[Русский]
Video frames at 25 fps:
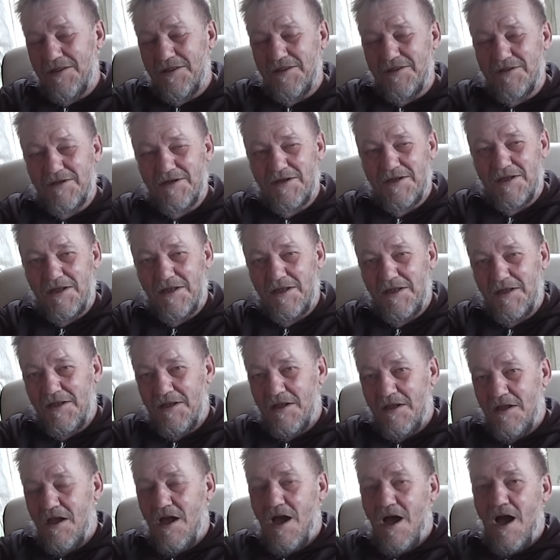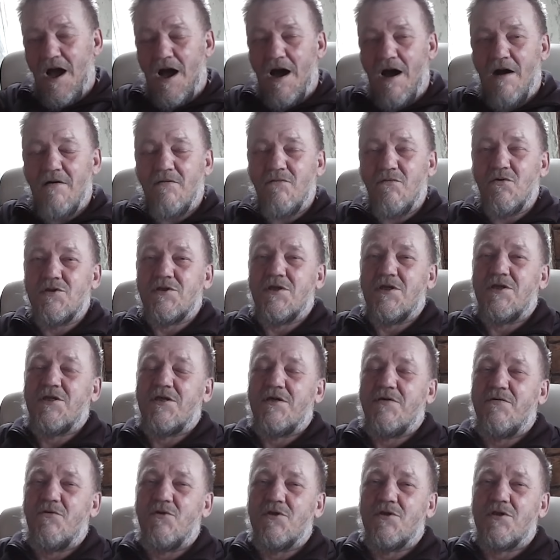Да. А вот
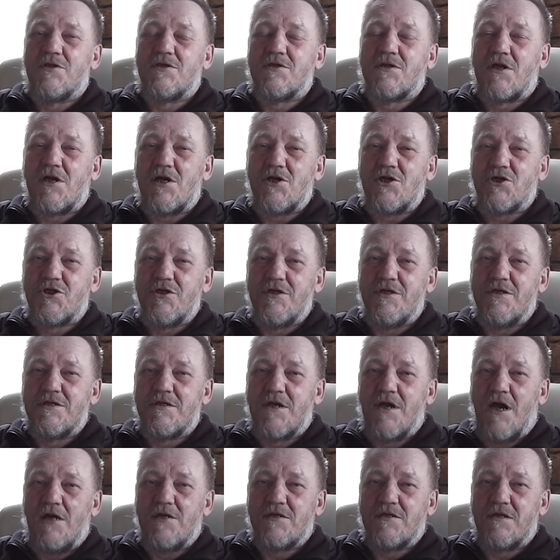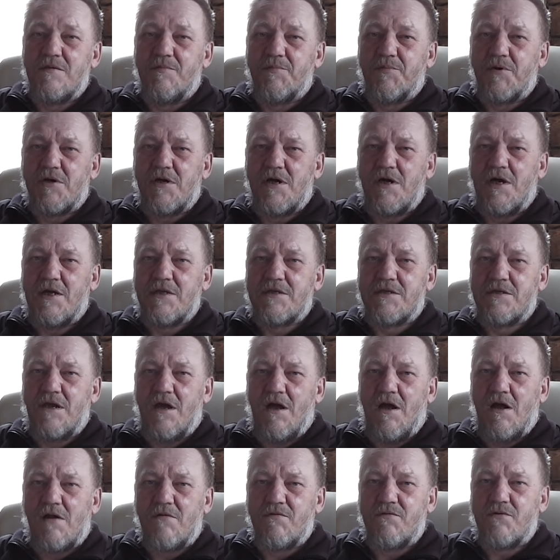эти вот страшные сказки про
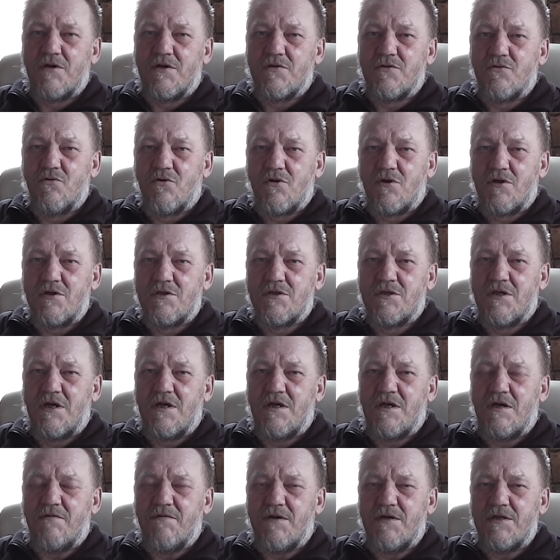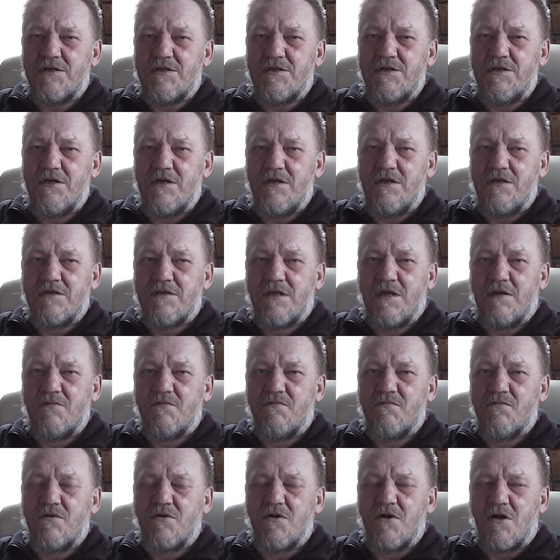хазаров, которые захватили
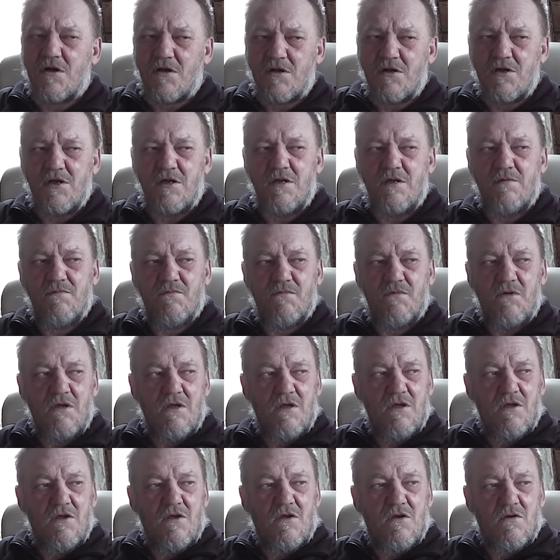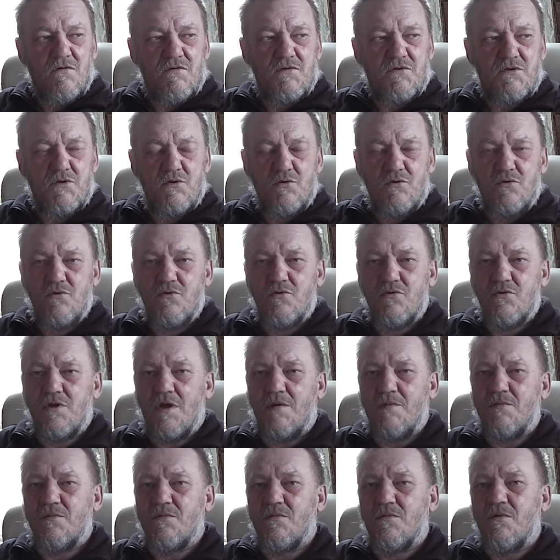там Крым, всю
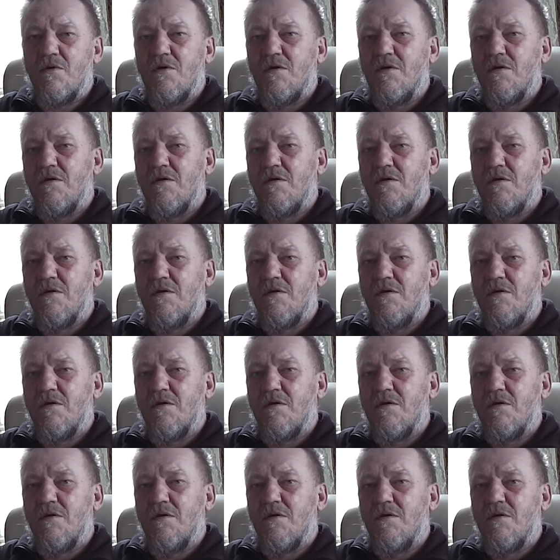там